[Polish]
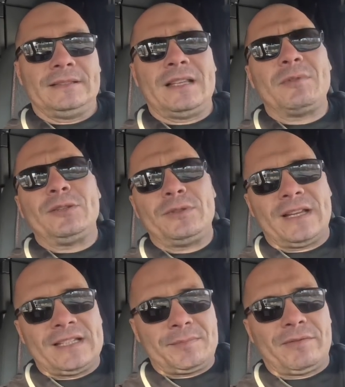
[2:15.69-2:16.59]
ten
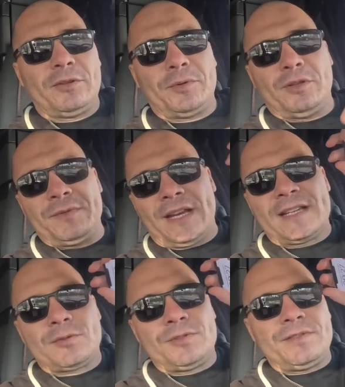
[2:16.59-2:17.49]
ładunek jest prawdopodobnie
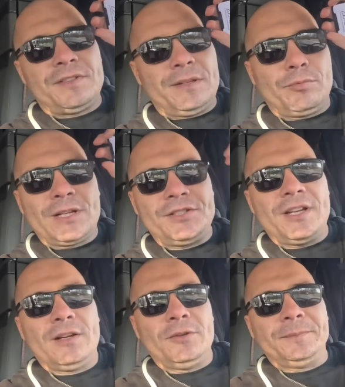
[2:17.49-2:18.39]
ekskluzywny i płaci
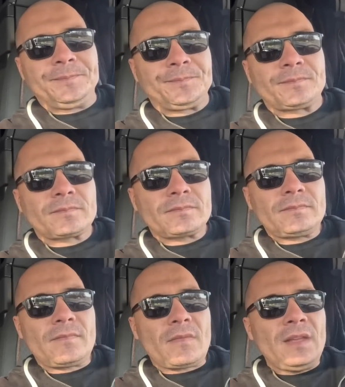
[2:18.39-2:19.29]
jako
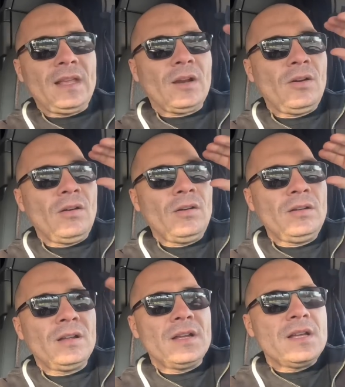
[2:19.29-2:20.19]
jako